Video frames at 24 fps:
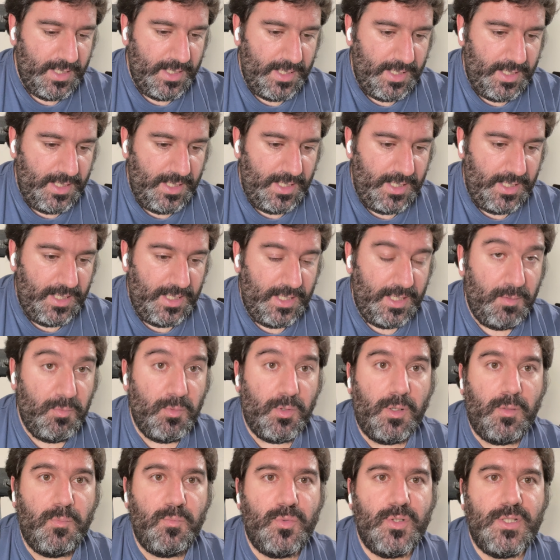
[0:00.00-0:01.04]
Y
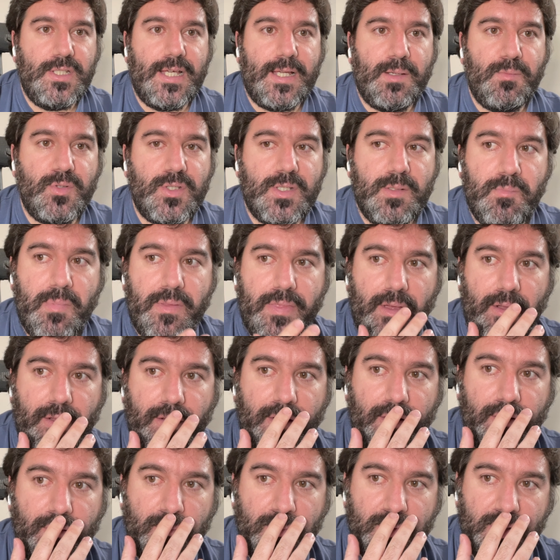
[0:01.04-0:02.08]
bueno, pues ya que hemos empezado
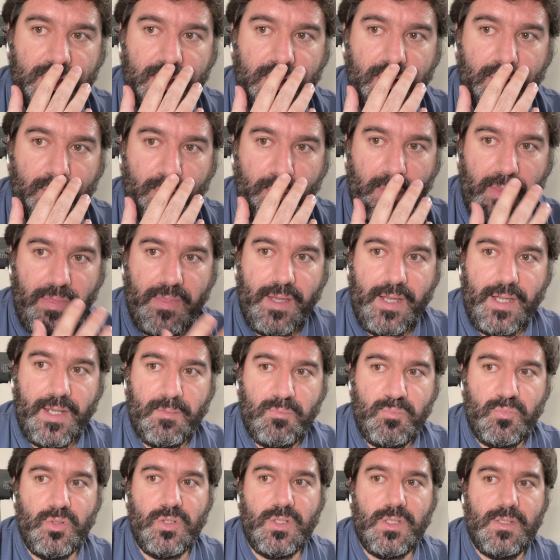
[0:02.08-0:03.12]
enero, pues quiero comenzar
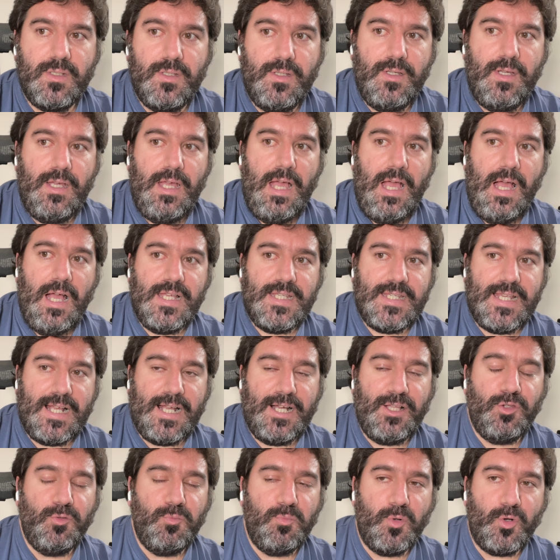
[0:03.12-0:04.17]
pues
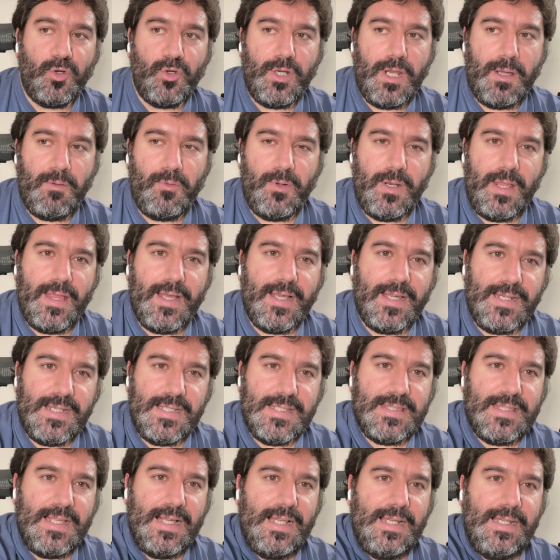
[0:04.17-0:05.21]
sacando un poco la bola de
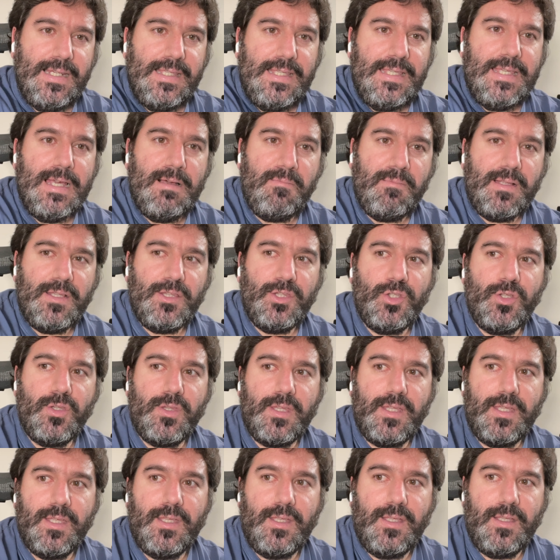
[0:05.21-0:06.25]
cristal y hablando
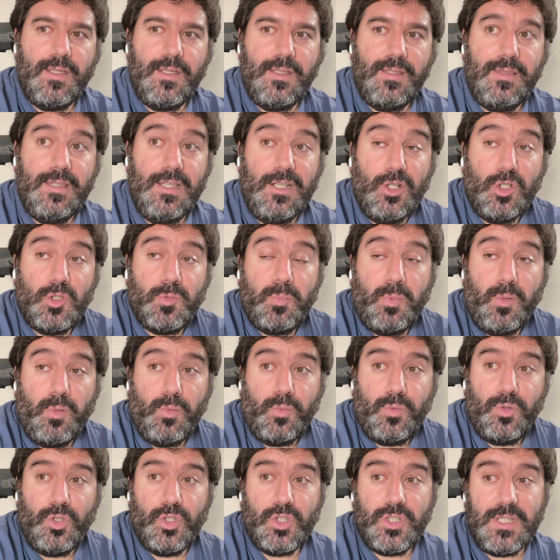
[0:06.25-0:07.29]
de, los
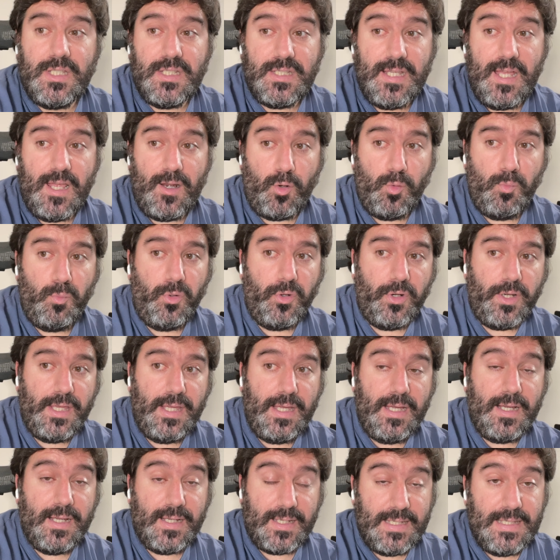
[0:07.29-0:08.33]
productos que se
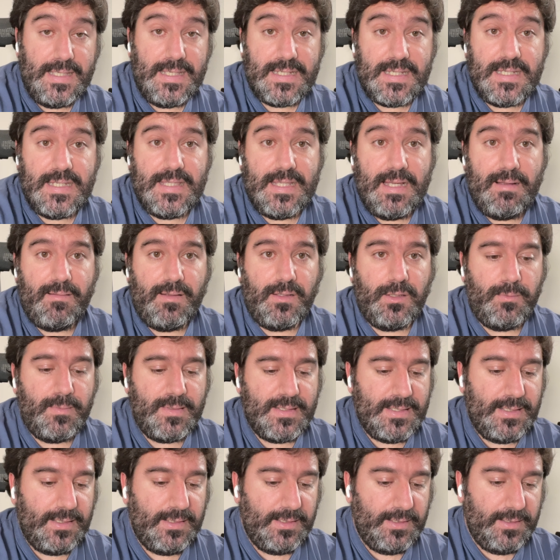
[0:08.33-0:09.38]
rumorea, que ya se está hablando
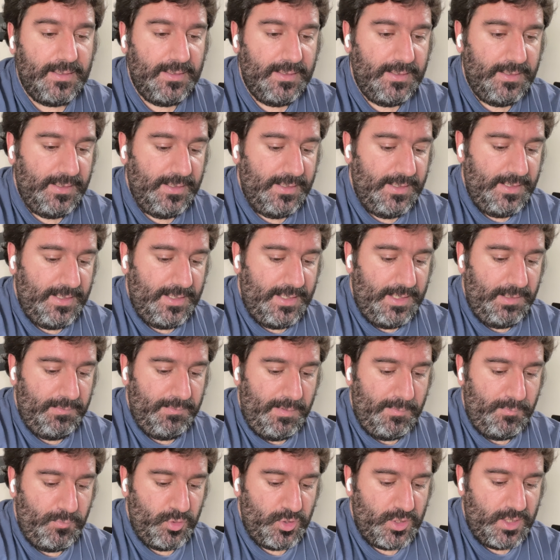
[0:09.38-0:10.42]
bastante, que
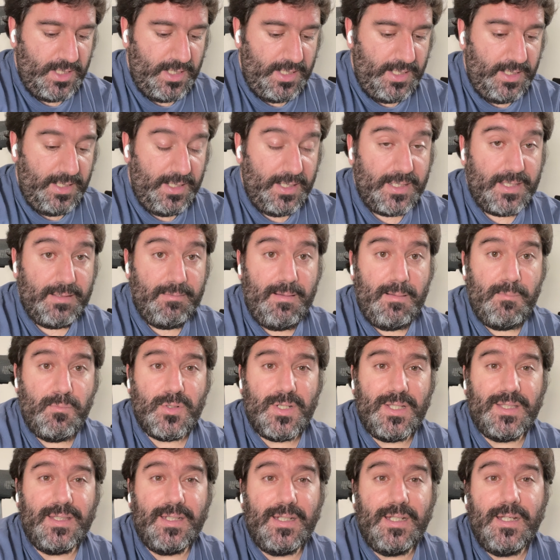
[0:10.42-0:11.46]
vamos a, que vamos
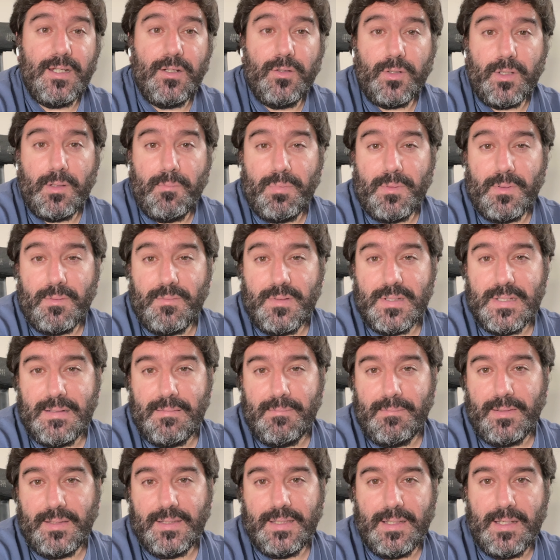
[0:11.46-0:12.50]
a tener o que
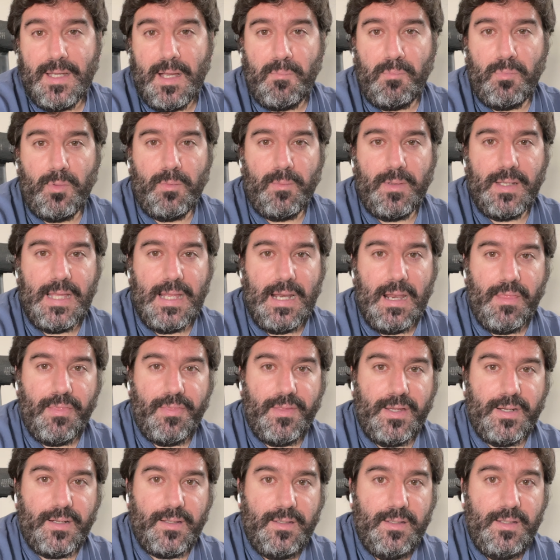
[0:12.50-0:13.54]
previsiblemente Apple vaya a
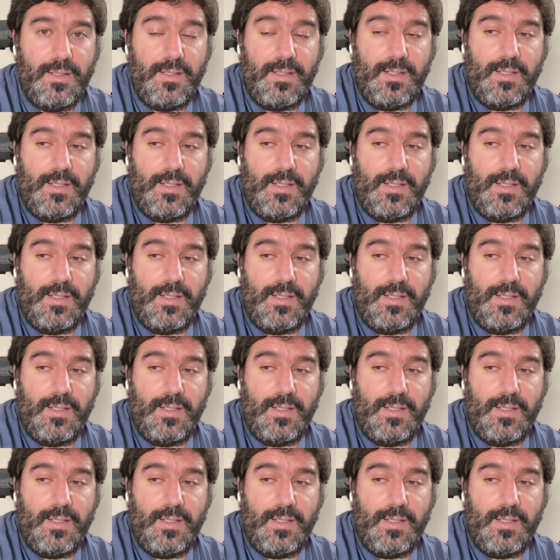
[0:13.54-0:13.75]
lanzar